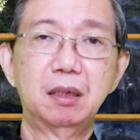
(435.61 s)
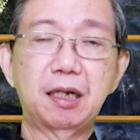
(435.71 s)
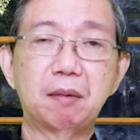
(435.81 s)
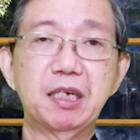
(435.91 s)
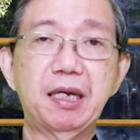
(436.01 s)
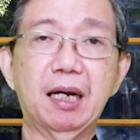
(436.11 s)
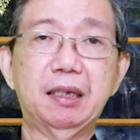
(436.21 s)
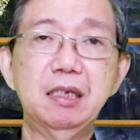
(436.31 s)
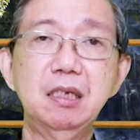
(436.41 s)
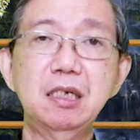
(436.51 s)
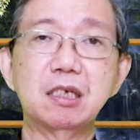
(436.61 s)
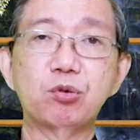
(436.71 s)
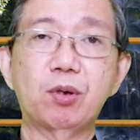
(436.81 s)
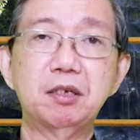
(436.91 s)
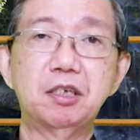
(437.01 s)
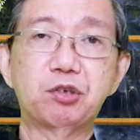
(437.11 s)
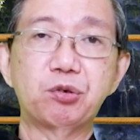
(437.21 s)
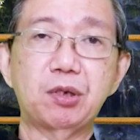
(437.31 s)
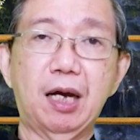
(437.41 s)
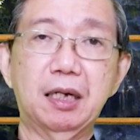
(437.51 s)
dan meyakini Tuhan
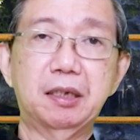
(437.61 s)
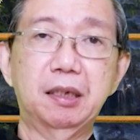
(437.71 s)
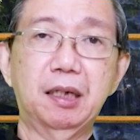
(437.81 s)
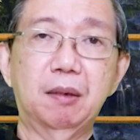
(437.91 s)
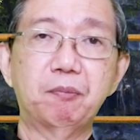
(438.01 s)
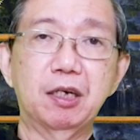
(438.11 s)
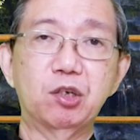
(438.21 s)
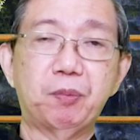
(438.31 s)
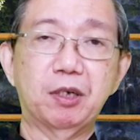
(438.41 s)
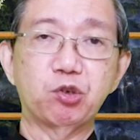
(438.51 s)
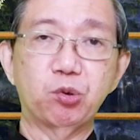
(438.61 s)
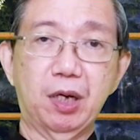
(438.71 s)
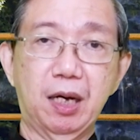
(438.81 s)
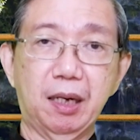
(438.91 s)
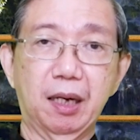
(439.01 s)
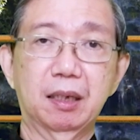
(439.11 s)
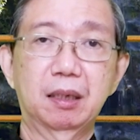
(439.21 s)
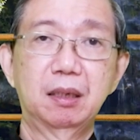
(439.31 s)
Yesus ada dalam kehidupan saudara,